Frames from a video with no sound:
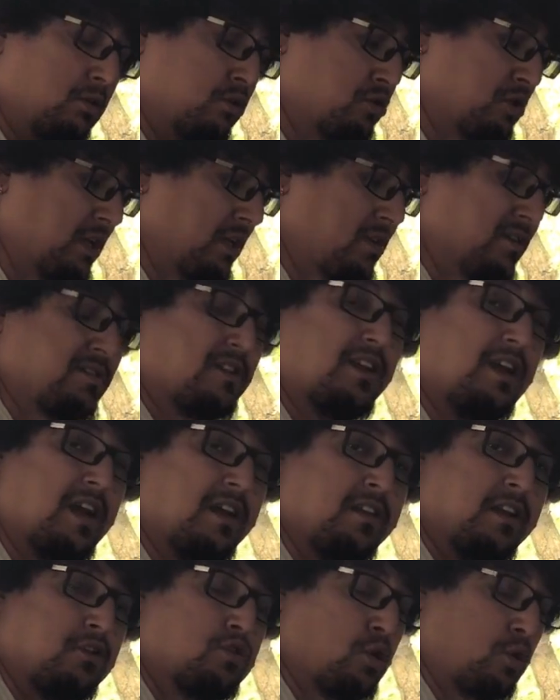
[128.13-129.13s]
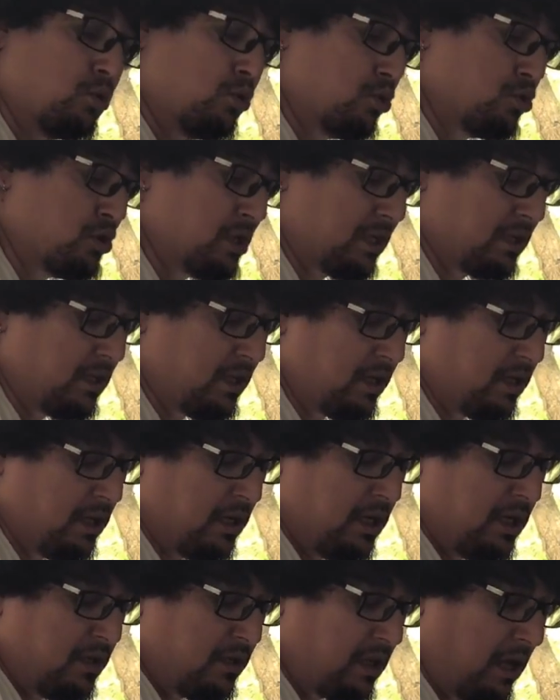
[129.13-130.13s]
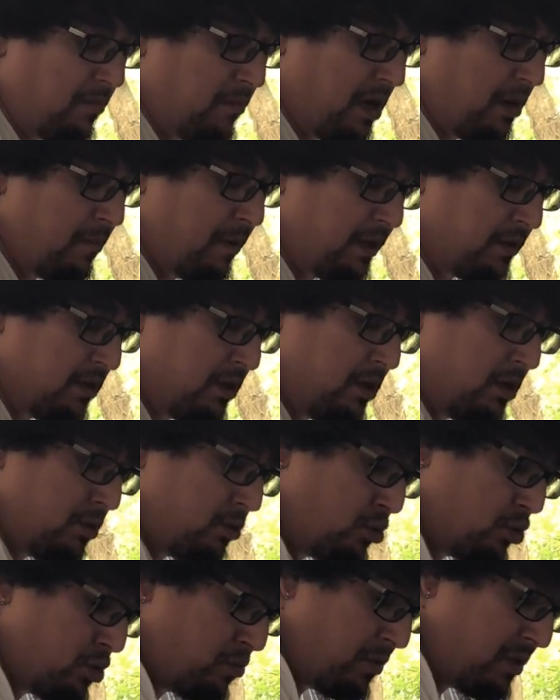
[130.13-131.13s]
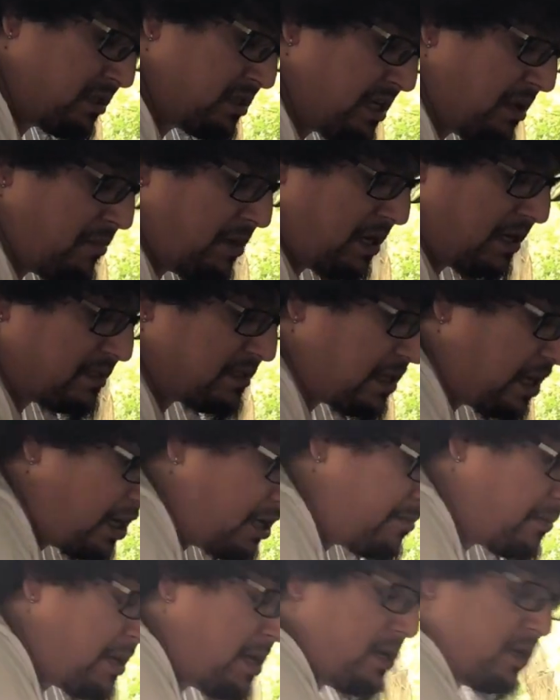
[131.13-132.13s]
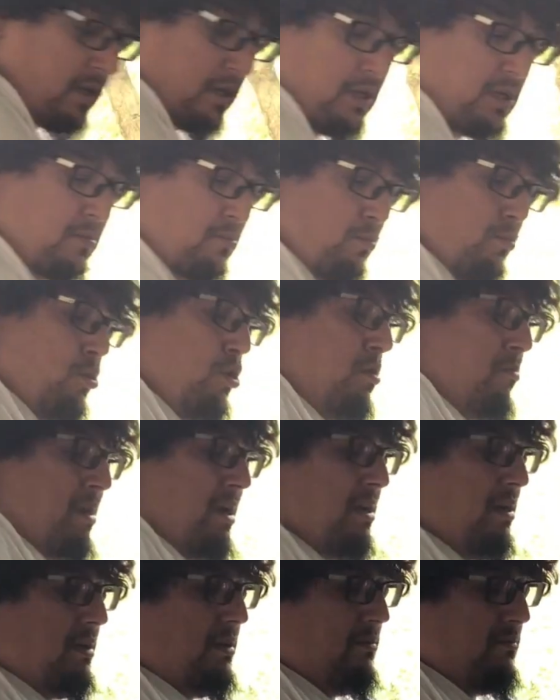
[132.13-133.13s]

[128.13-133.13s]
yükseklikte yani ne çok yüksek ne tamamen düz bir zemine sahip. E, bu bölüme